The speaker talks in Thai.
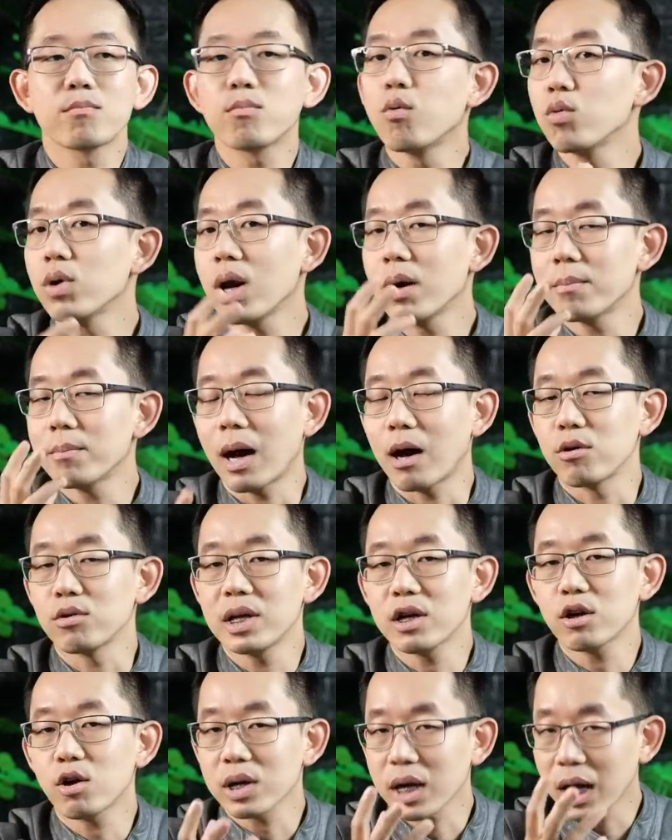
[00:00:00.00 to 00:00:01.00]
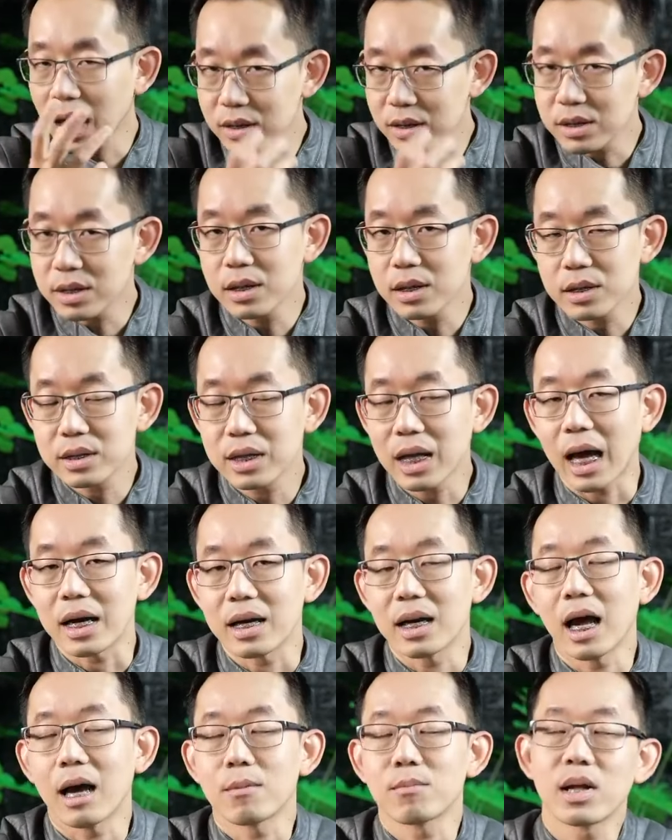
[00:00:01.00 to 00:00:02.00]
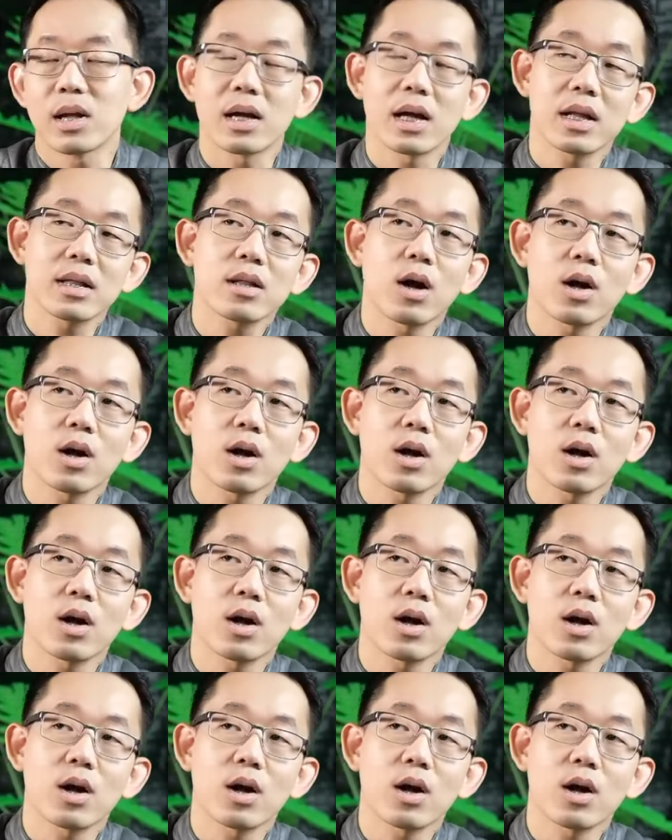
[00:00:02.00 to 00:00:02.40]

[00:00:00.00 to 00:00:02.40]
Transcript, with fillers: ผู้รับเหมาที่ค่อนข้างซื่อสัตย์นะครับดังนั้น